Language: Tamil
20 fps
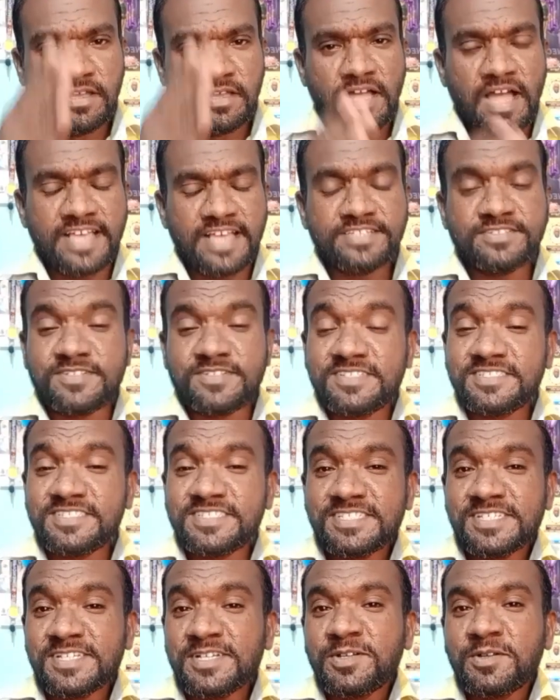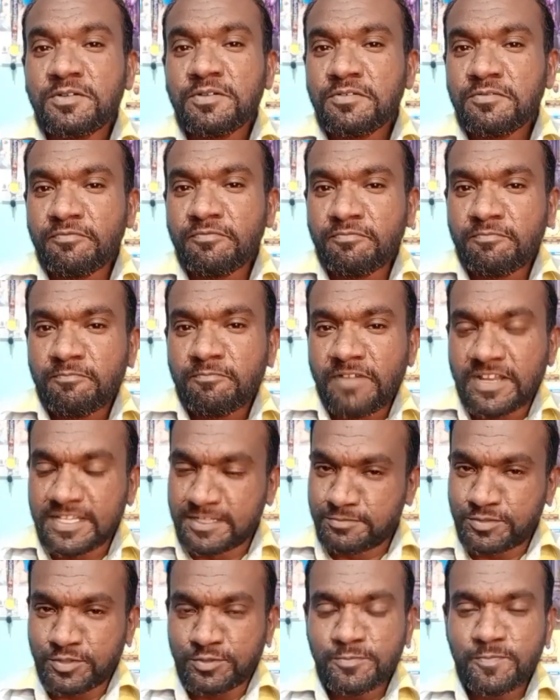ஹாய் ஸ்டூடெண்ட்ஸ்
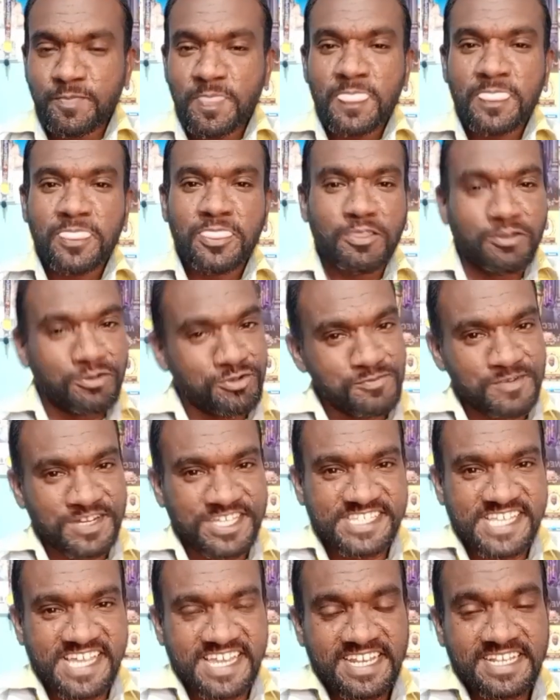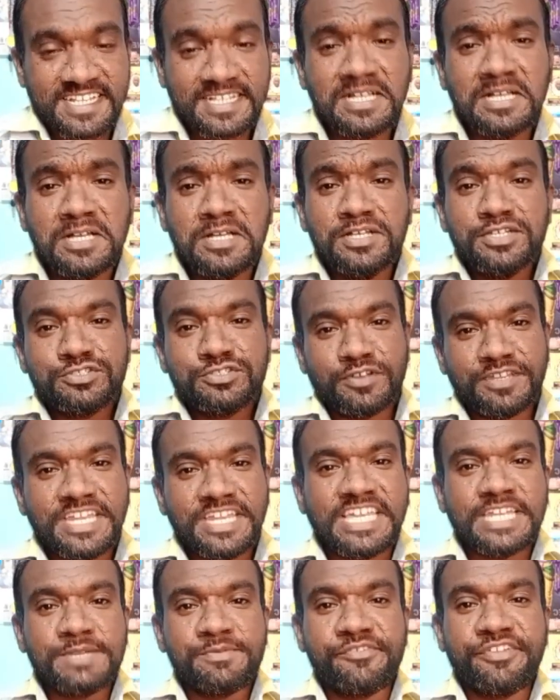வெல்கம் டு திருக்குமட சேனல் ஸோ
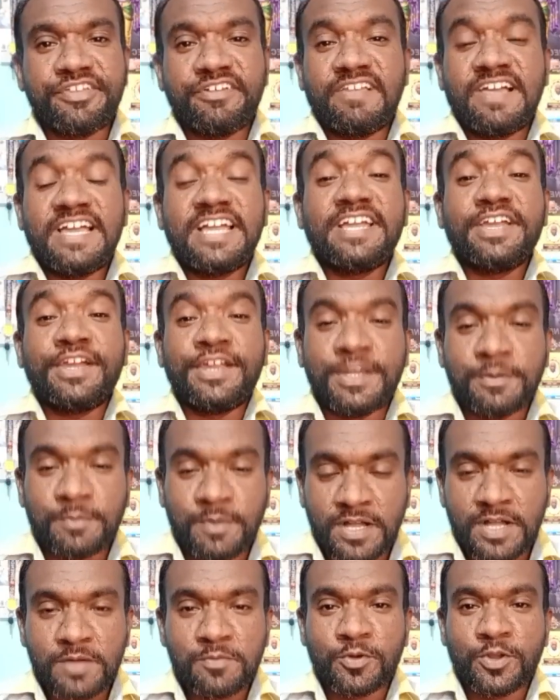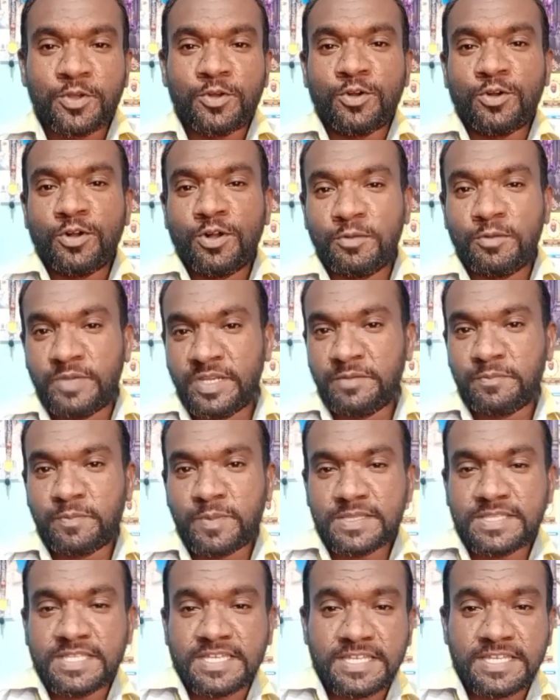இன்றைக்கி நம்ம வீடியோவில் என்ன பார்க்க போகிறோம் அப்படின்னு
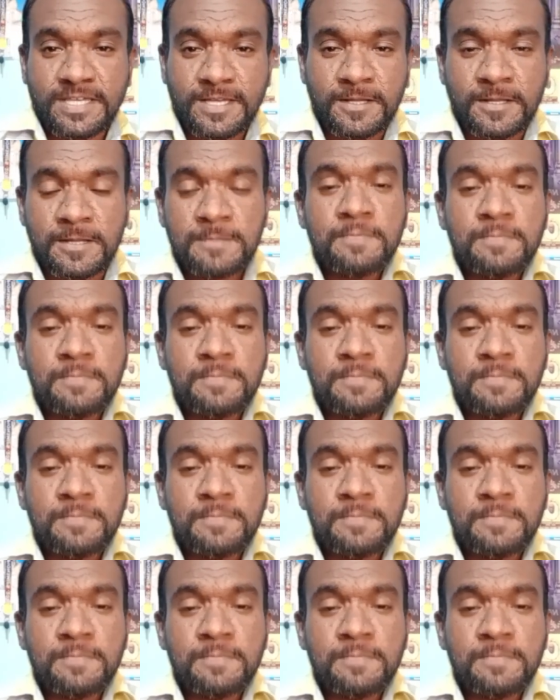பார்த்தீங்கன்னா